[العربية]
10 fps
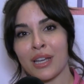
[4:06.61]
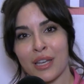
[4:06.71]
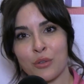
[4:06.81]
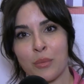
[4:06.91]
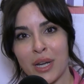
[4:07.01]

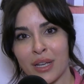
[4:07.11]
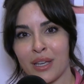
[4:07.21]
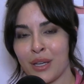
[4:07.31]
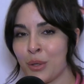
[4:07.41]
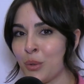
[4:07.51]
خير
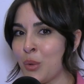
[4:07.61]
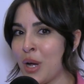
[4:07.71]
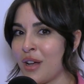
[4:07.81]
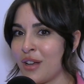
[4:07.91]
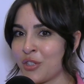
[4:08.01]
وبركة
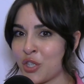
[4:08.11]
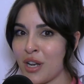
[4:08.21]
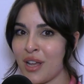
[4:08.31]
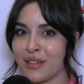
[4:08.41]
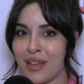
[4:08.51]
وإن شاء
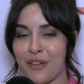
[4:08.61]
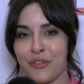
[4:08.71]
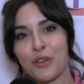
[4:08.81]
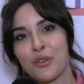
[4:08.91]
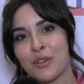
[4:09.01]
الله التقى
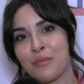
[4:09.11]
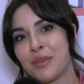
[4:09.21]
فيكم